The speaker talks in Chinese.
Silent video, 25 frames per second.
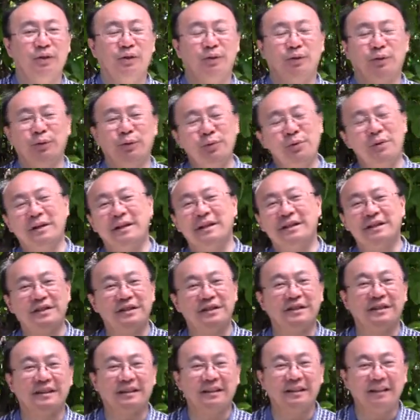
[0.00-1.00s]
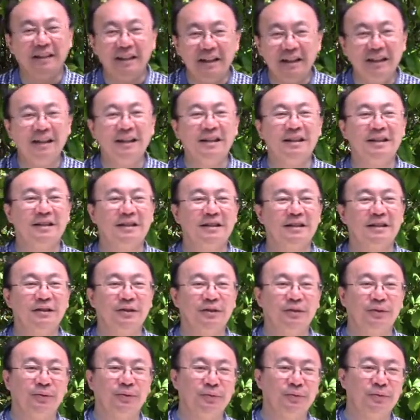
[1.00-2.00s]
如果你是第一
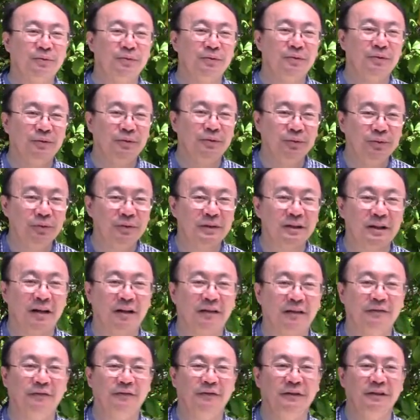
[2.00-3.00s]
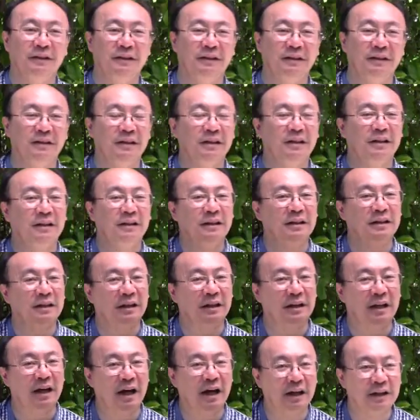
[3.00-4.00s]
次读路加福音，你
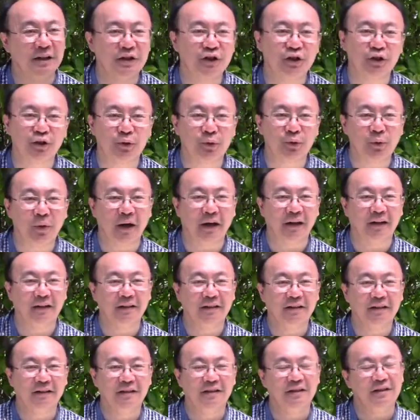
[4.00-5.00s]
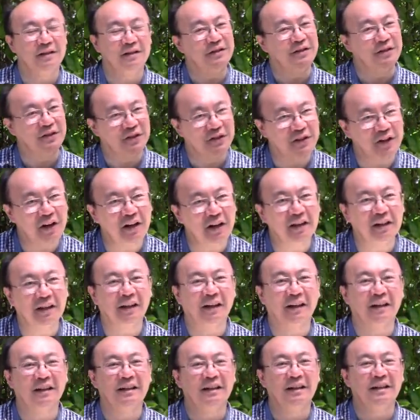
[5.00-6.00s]
可能很奇怪，圣
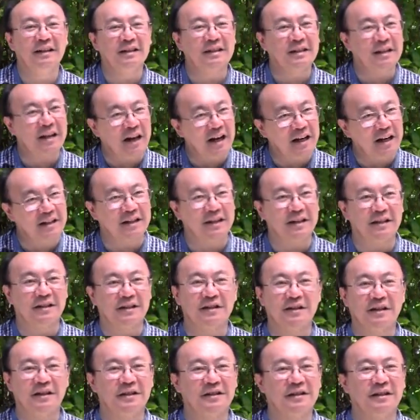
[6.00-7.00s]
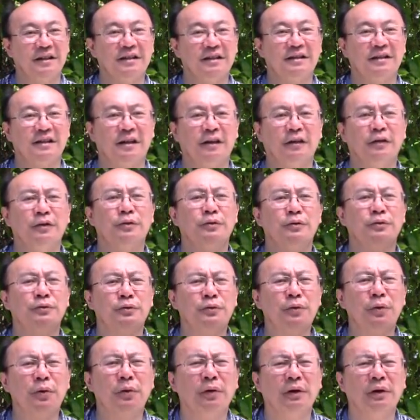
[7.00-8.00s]
灵在这些人身上
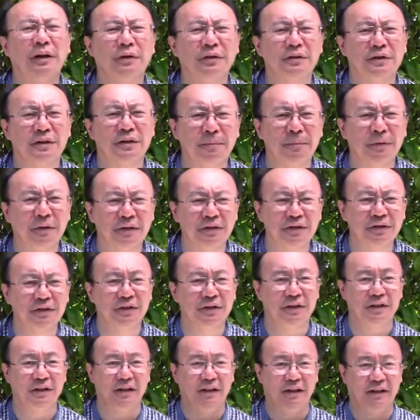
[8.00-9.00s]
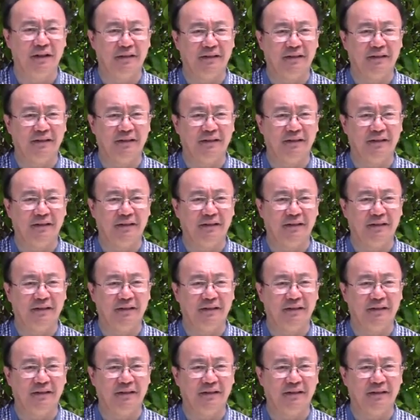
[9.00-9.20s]
做了什么事情？